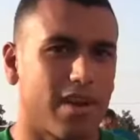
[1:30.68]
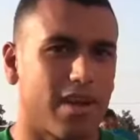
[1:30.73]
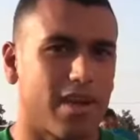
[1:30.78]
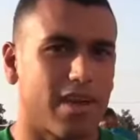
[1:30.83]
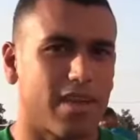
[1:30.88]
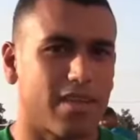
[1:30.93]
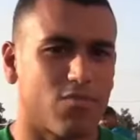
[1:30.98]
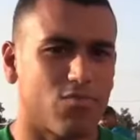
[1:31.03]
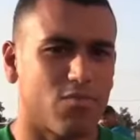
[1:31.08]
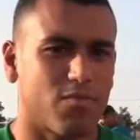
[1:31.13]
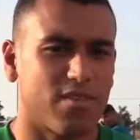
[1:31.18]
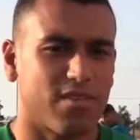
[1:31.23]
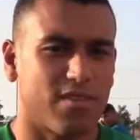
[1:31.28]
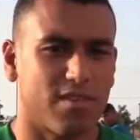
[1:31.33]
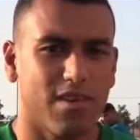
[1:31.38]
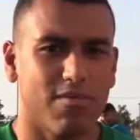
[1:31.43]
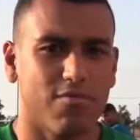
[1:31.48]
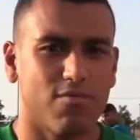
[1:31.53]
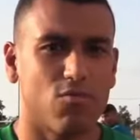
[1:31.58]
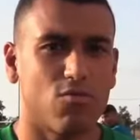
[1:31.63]
راه زوين
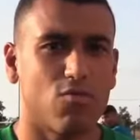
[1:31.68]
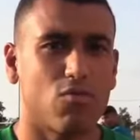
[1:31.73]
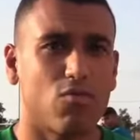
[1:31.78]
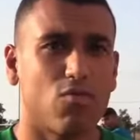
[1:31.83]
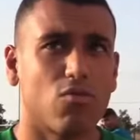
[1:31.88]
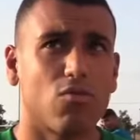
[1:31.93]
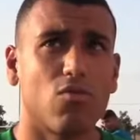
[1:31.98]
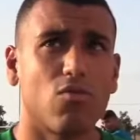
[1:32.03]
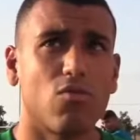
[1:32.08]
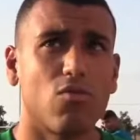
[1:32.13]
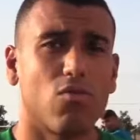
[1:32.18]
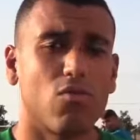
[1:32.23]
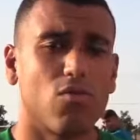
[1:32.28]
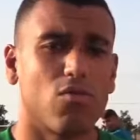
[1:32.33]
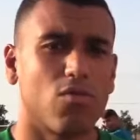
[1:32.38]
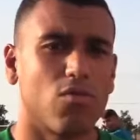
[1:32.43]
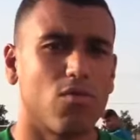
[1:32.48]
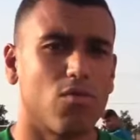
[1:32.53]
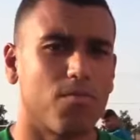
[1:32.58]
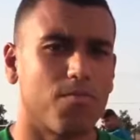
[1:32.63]
بزاف
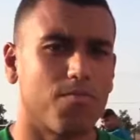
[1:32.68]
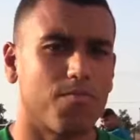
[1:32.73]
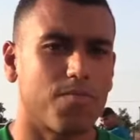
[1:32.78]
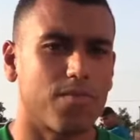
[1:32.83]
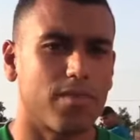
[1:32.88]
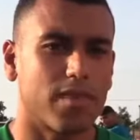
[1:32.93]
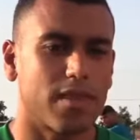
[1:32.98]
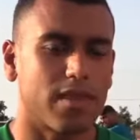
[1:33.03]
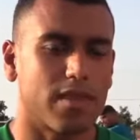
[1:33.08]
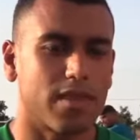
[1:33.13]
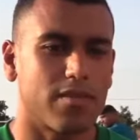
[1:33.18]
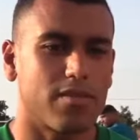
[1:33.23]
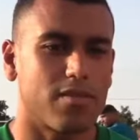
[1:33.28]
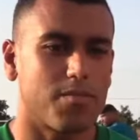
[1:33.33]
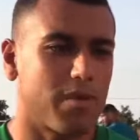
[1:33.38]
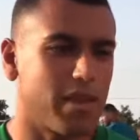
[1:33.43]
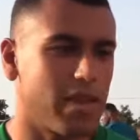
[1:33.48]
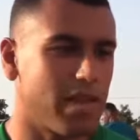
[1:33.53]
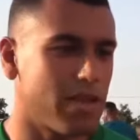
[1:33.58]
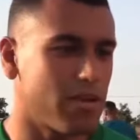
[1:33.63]
و
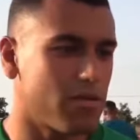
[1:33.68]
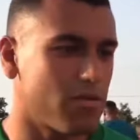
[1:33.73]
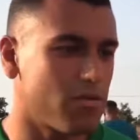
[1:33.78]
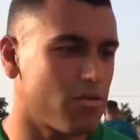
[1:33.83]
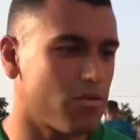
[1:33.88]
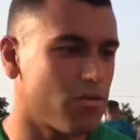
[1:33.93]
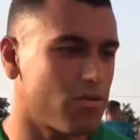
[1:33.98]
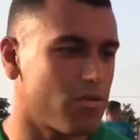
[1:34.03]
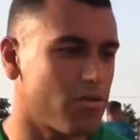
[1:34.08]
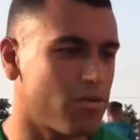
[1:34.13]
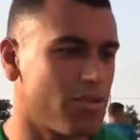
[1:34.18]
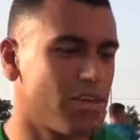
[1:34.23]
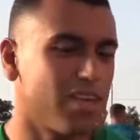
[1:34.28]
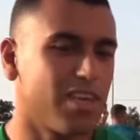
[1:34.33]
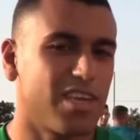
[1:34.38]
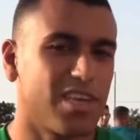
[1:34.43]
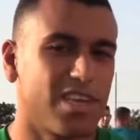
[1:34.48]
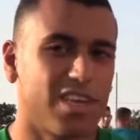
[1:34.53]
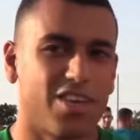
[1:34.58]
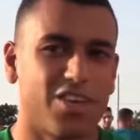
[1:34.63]
نتمناو
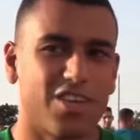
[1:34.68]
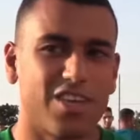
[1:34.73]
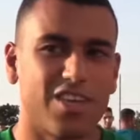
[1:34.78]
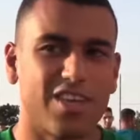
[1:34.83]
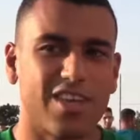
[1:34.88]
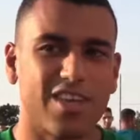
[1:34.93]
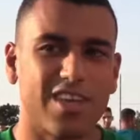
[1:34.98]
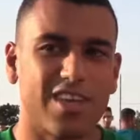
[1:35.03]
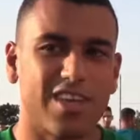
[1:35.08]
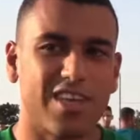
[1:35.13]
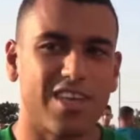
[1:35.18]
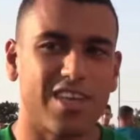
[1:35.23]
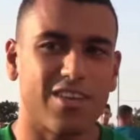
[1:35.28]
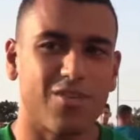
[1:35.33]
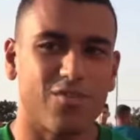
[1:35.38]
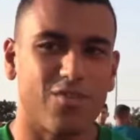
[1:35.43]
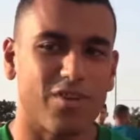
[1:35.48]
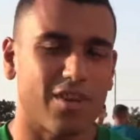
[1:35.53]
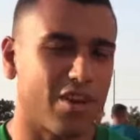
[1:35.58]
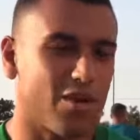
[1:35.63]

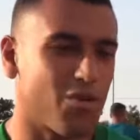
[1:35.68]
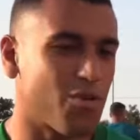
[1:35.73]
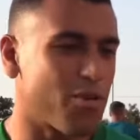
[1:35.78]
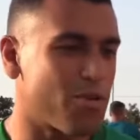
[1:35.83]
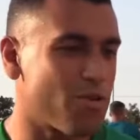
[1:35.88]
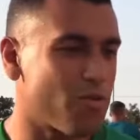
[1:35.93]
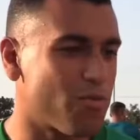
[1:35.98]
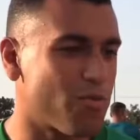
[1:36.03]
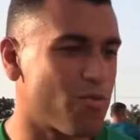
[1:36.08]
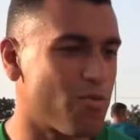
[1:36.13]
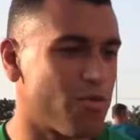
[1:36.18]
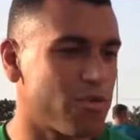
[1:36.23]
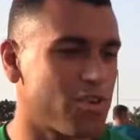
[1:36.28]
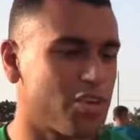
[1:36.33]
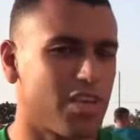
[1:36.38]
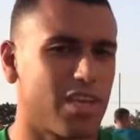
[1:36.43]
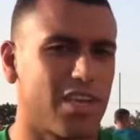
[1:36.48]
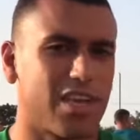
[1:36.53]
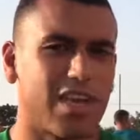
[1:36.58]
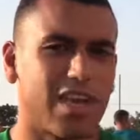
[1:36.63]
نوريهم
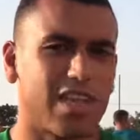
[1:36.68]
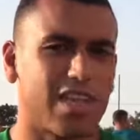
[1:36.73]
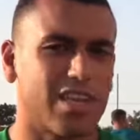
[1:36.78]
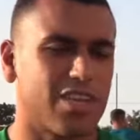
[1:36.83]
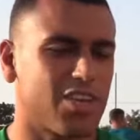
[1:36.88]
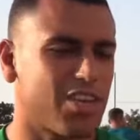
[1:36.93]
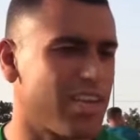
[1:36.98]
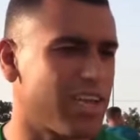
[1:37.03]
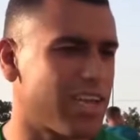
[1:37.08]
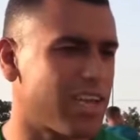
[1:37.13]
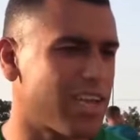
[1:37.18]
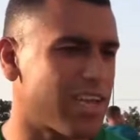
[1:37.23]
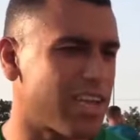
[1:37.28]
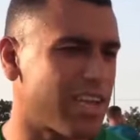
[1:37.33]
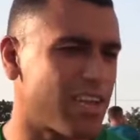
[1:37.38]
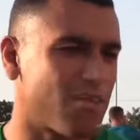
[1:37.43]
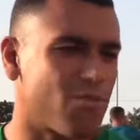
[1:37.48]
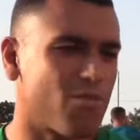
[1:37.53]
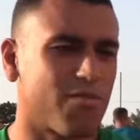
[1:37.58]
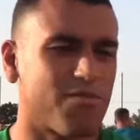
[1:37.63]
كلشي الشيء اللي
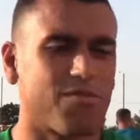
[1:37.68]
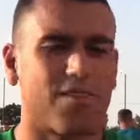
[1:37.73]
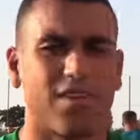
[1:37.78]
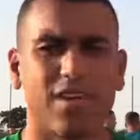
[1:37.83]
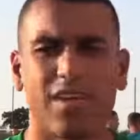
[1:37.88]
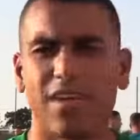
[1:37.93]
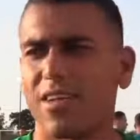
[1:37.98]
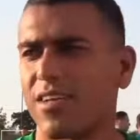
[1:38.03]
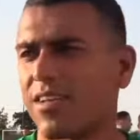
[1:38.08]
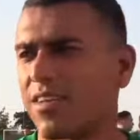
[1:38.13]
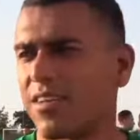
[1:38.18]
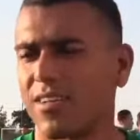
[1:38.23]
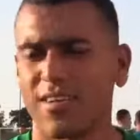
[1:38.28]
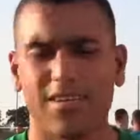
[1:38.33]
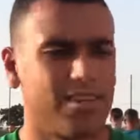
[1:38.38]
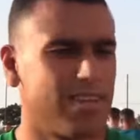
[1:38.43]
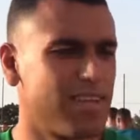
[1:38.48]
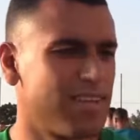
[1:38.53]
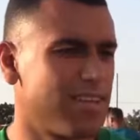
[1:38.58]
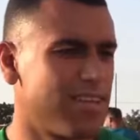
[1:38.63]
غنكون في
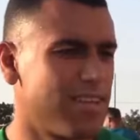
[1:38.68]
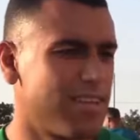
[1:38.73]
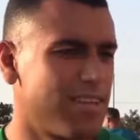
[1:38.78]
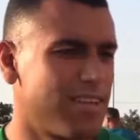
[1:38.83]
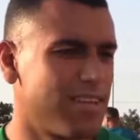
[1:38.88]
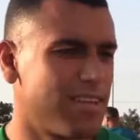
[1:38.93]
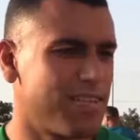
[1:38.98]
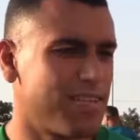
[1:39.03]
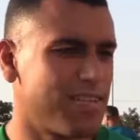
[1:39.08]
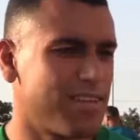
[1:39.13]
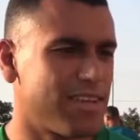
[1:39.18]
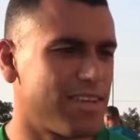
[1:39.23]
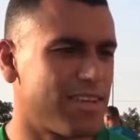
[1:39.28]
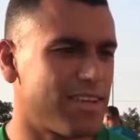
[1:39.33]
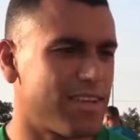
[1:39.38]
في